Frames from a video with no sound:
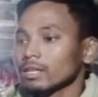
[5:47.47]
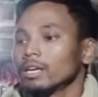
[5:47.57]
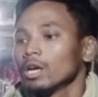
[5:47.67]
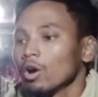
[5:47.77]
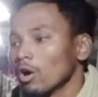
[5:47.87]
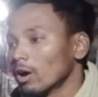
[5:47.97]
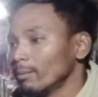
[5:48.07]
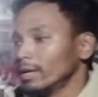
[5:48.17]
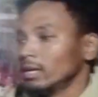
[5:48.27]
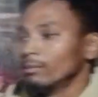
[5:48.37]
करते हैं
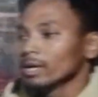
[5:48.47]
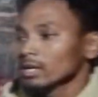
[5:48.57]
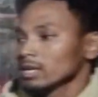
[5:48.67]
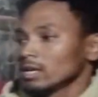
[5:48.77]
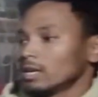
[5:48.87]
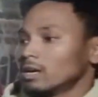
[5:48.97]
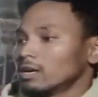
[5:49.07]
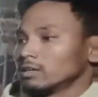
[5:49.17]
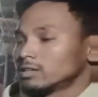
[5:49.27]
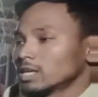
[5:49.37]
और मिडिल में
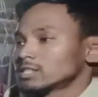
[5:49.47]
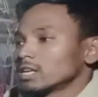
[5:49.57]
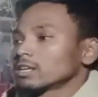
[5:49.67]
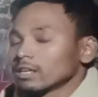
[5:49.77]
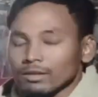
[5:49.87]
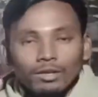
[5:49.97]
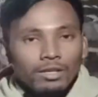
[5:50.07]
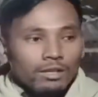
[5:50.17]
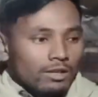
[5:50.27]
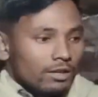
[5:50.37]
आ, चार चार करके
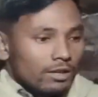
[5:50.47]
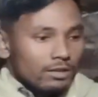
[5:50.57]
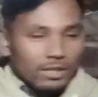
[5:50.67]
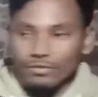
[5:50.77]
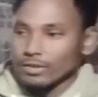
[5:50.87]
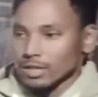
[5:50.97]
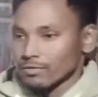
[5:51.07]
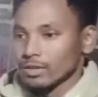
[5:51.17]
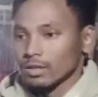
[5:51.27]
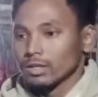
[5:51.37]
चार फीट
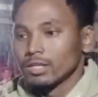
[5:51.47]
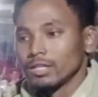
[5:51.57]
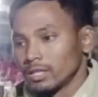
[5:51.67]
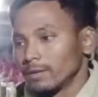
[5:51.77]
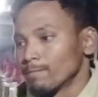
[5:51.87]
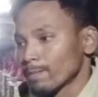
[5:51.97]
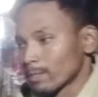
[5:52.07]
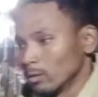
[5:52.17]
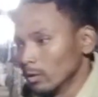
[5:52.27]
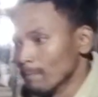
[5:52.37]
चार फीट करके देते हैं
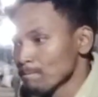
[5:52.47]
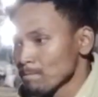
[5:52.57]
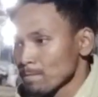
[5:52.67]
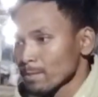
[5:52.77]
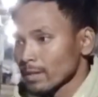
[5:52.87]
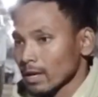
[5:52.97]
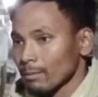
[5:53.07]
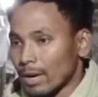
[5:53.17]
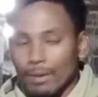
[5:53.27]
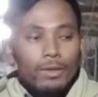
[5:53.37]
तो
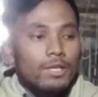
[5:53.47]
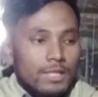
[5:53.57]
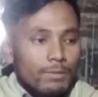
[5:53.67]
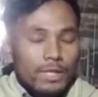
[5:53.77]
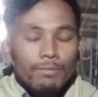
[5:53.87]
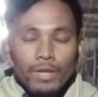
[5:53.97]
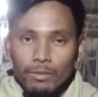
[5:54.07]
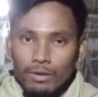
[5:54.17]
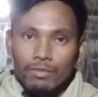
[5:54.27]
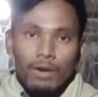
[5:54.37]
फार्म के हिसाब से
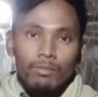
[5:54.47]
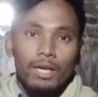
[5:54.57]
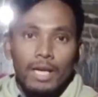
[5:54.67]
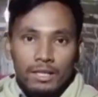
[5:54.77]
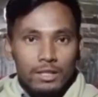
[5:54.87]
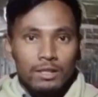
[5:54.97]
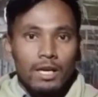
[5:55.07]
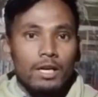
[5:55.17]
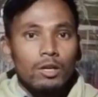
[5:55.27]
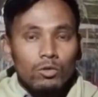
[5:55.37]
आपका फार्म का लेंथ
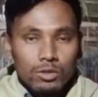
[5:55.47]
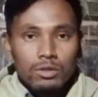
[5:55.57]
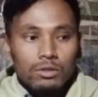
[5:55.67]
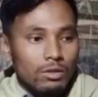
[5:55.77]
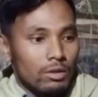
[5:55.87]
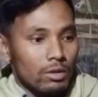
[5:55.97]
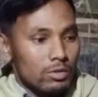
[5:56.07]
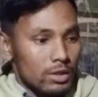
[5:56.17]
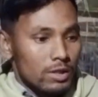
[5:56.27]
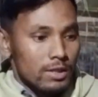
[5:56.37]
कितना है उस
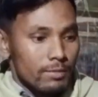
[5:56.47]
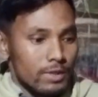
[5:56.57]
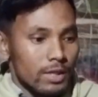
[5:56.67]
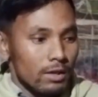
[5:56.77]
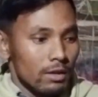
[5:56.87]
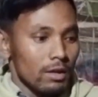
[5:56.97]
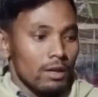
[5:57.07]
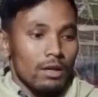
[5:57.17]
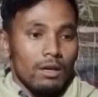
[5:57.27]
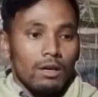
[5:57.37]
उसके हिसाब से
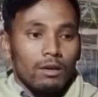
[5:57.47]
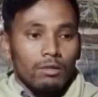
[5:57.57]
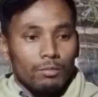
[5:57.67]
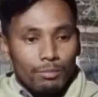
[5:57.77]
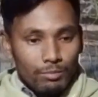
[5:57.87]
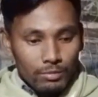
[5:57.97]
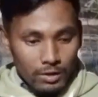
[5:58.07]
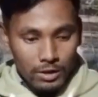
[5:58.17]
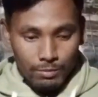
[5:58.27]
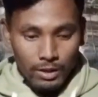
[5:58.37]

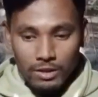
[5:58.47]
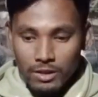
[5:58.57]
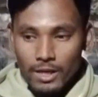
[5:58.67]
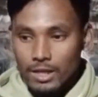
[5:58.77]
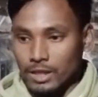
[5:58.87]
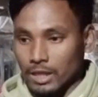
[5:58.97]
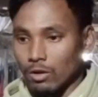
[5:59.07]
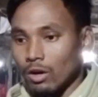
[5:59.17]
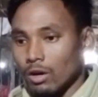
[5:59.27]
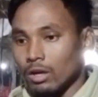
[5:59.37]
इसमें दिया जाता
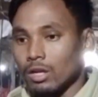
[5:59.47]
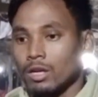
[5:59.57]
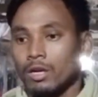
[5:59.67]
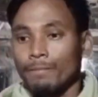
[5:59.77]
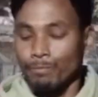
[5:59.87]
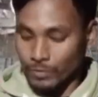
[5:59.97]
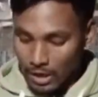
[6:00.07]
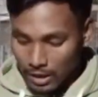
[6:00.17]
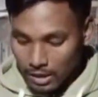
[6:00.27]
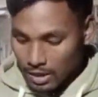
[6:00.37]
है और
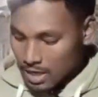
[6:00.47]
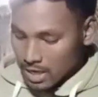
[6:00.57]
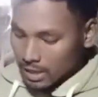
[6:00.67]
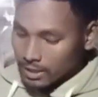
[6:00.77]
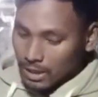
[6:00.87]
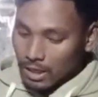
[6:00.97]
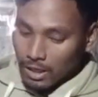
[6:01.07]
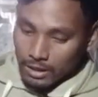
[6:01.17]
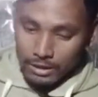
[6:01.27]
अगर इसका